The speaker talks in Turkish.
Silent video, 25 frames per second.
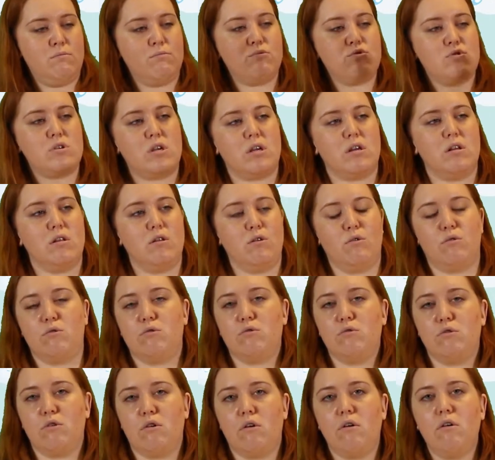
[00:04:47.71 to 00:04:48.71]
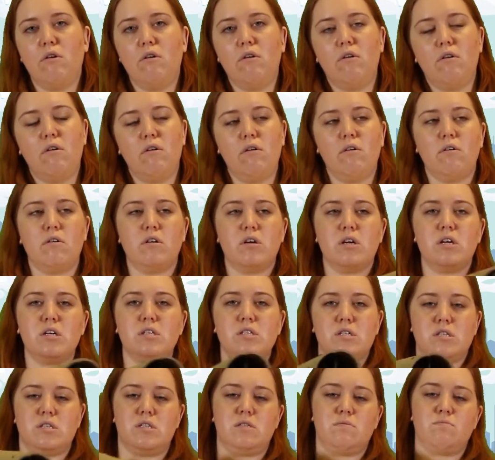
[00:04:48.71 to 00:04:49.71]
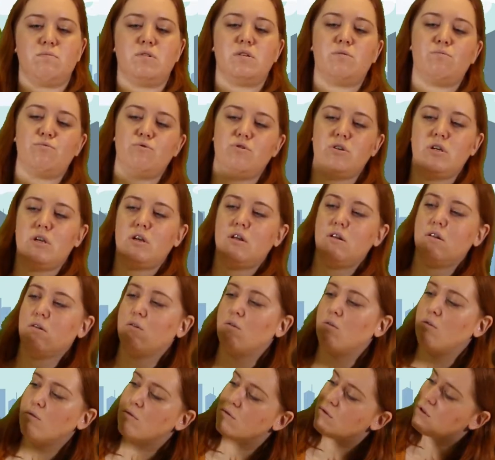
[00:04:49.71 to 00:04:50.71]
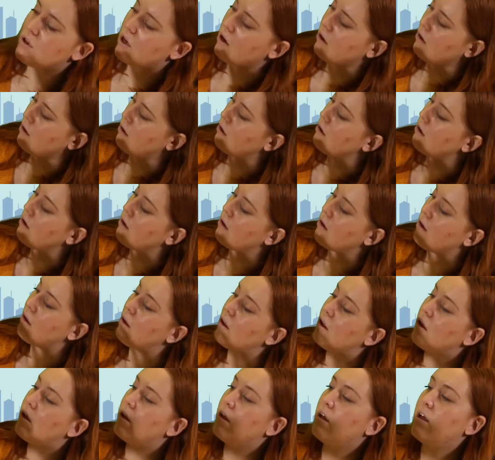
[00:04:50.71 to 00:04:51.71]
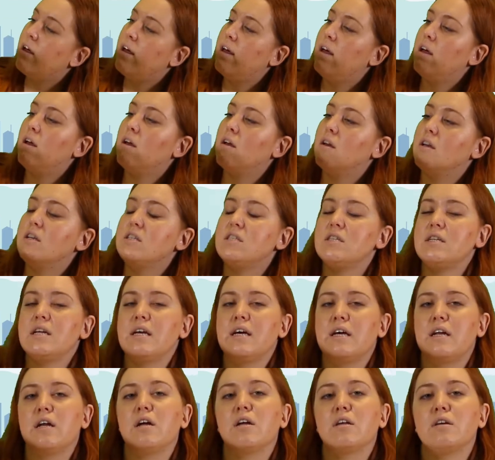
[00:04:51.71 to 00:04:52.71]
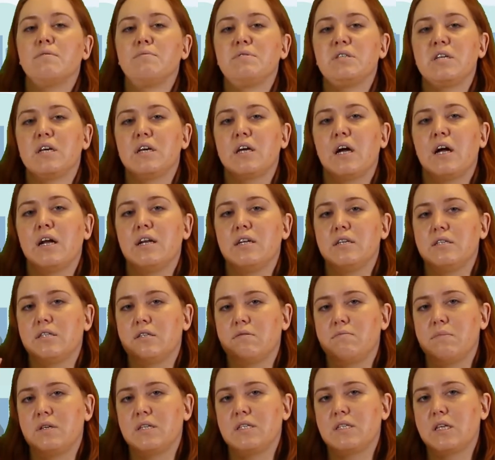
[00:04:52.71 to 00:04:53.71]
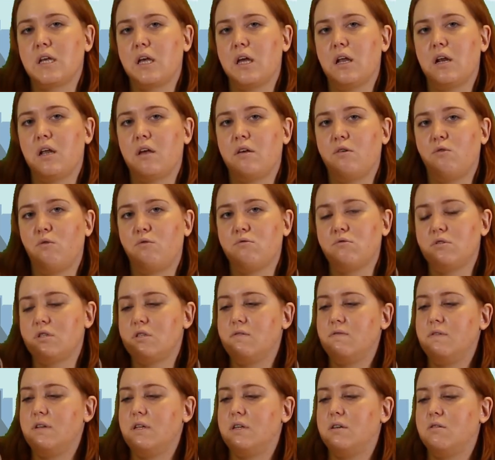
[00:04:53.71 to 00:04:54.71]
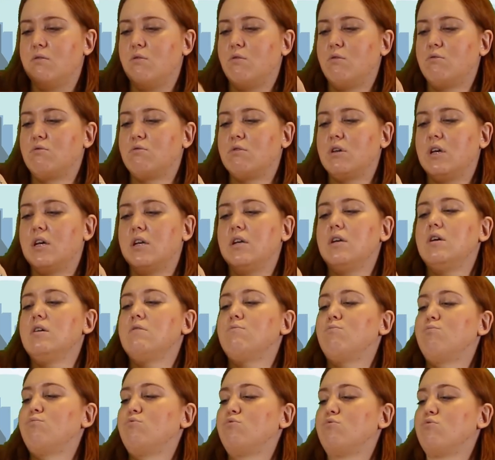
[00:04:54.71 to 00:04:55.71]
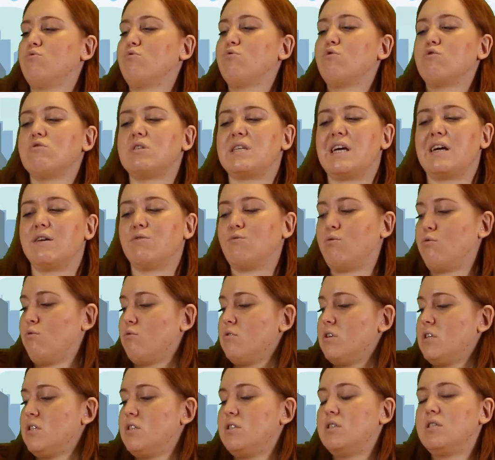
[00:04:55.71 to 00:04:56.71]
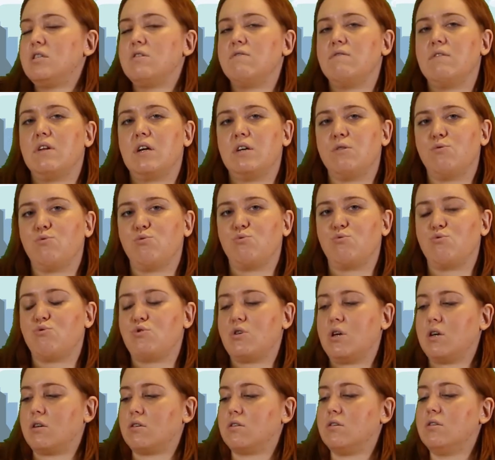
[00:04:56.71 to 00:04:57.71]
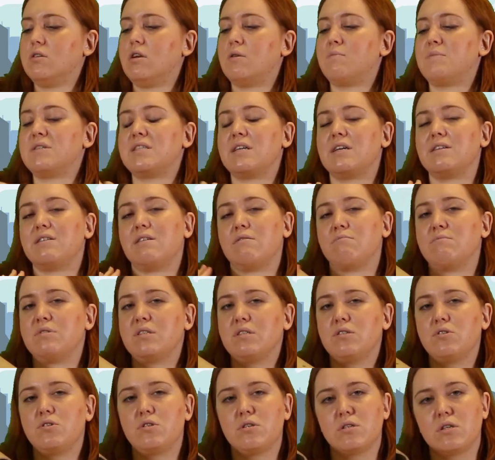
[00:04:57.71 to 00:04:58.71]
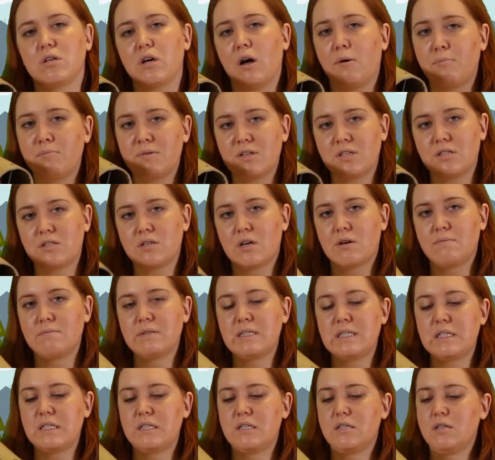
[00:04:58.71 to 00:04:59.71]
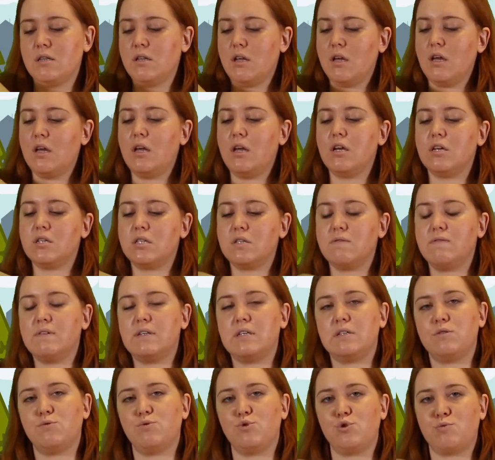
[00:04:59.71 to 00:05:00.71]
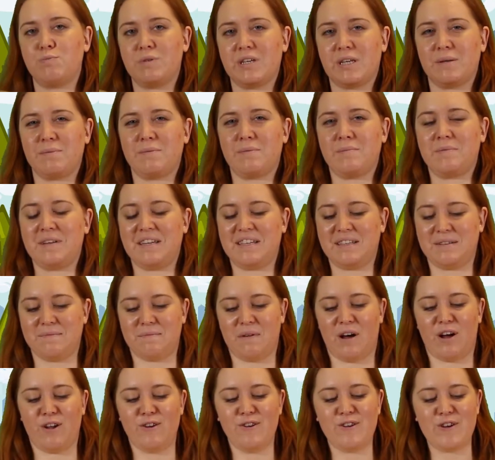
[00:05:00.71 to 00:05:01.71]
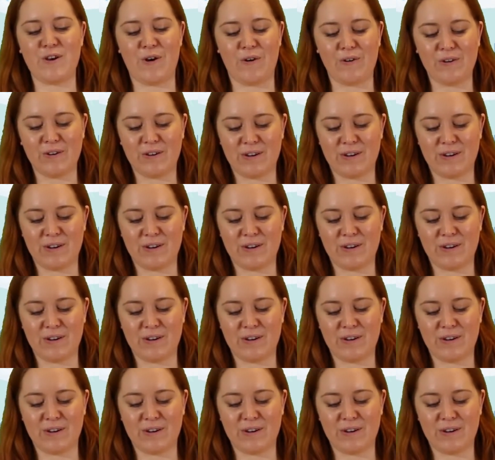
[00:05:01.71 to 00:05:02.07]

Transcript: Bu şekilde oluyor. İç kısmı da bu şekilde olacak. İçine herhangi bir şey yerleştirmenize gerek yok çivilerin olduğu yere. Bu rulo sert olduğu için çiviler tutacaktır. Ama zaten biz dışını kaplayacağımız için çivilerin düşme gibi bir ihtimali yok.